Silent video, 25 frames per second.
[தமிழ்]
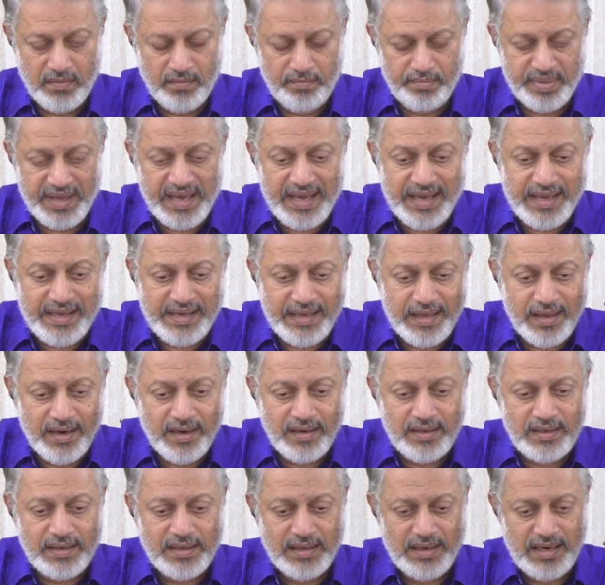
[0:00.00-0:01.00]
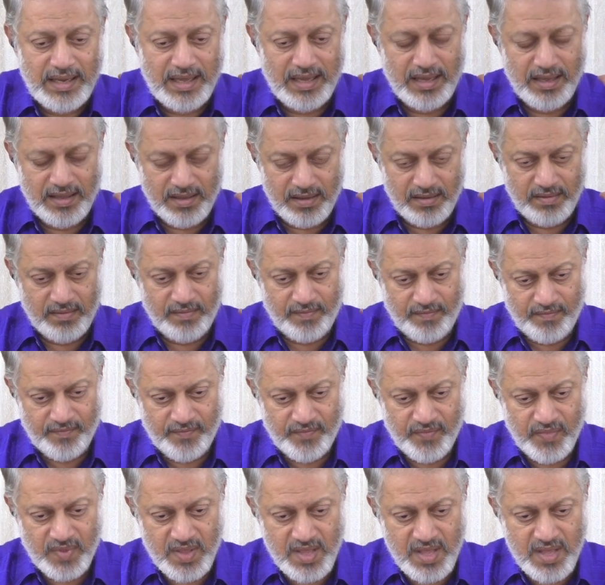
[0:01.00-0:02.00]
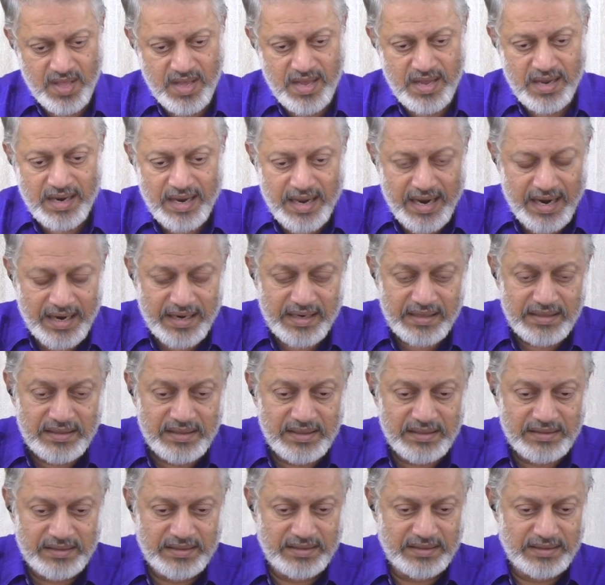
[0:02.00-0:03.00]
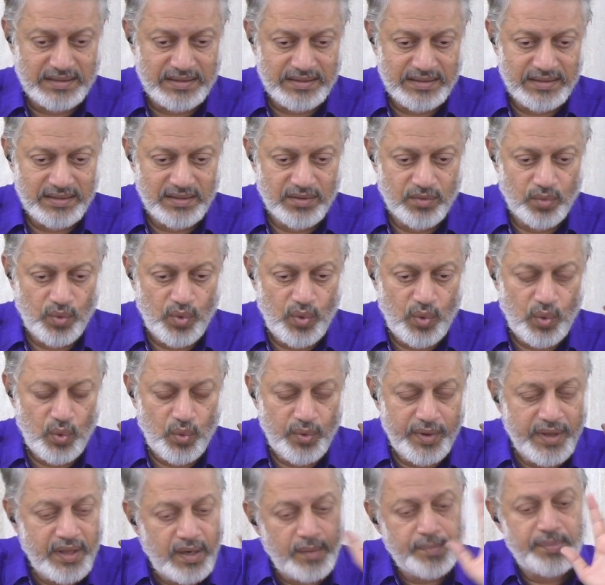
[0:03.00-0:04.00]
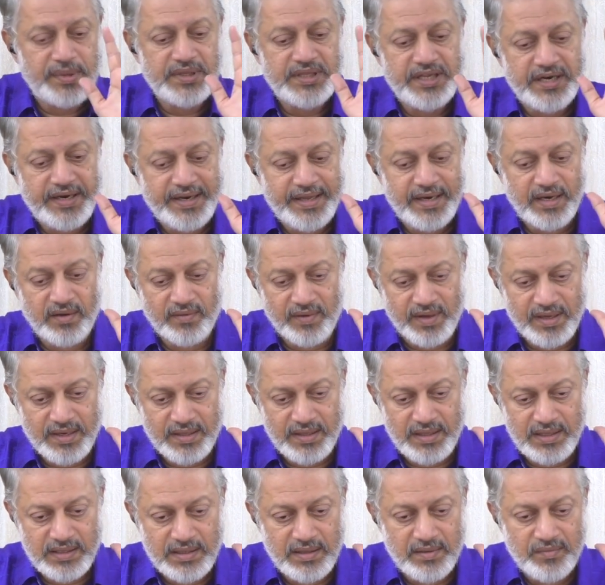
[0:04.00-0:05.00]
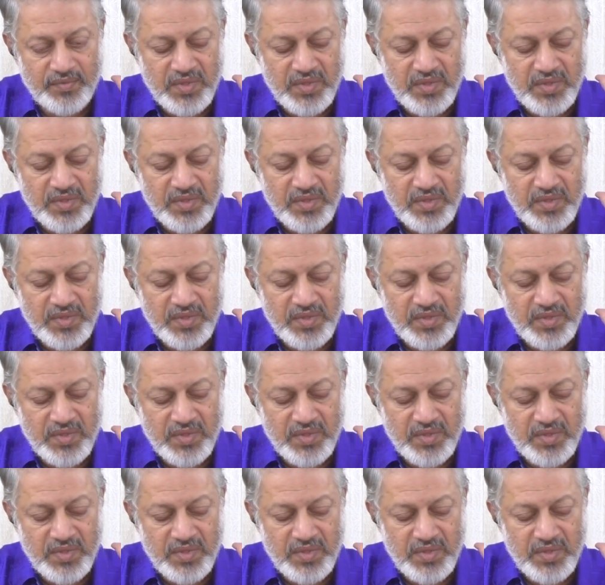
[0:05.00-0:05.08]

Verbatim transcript: பேய் இருட்டில் கிடந்துட்டு ஒரு உயிர்ப்பு திடீர்னு வருது